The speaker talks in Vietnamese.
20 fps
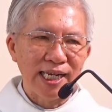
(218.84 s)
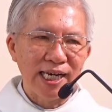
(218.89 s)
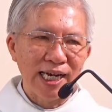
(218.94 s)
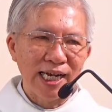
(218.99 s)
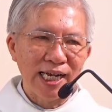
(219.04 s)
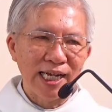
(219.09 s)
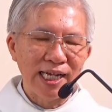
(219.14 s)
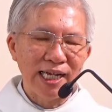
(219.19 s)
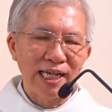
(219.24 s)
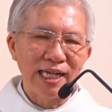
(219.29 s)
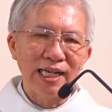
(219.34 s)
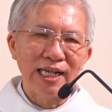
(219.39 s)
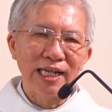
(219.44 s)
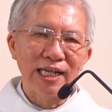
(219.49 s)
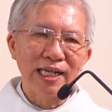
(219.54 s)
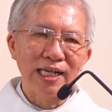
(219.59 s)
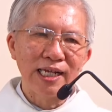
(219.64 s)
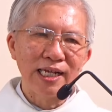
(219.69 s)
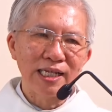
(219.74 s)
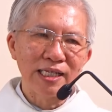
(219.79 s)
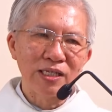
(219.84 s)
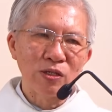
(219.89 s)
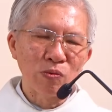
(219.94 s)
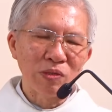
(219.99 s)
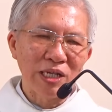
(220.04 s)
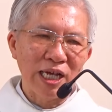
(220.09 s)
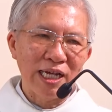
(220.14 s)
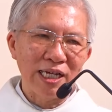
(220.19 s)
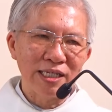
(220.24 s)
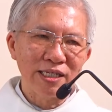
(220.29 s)
ra à,
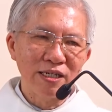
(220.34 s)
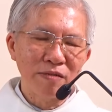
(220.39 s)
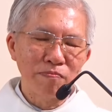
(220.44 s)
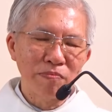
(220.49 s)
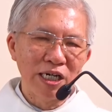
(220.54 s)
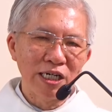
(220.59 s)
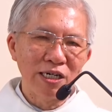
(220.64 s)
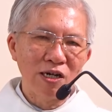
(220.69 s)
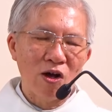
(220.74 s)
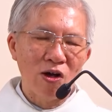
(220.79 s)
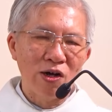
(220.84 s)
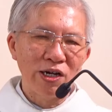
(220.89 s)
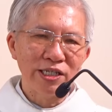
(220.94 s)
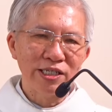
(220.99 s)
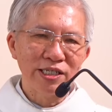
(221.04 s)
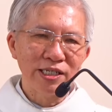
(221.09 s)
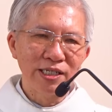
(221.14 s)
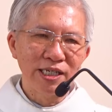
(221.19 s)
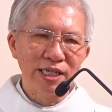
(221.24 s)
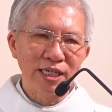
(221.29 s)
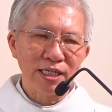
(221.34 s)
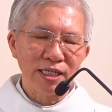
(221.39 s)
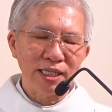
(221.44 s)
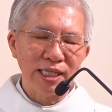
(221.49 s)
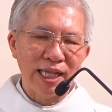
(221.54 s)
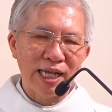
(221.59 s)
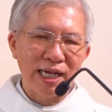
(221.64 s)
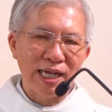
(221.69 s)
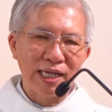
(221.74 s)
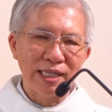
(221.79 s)
chúng ta được mời gọi thứ nhất
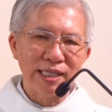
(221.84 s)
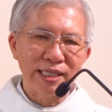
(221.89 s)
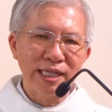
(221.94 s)
là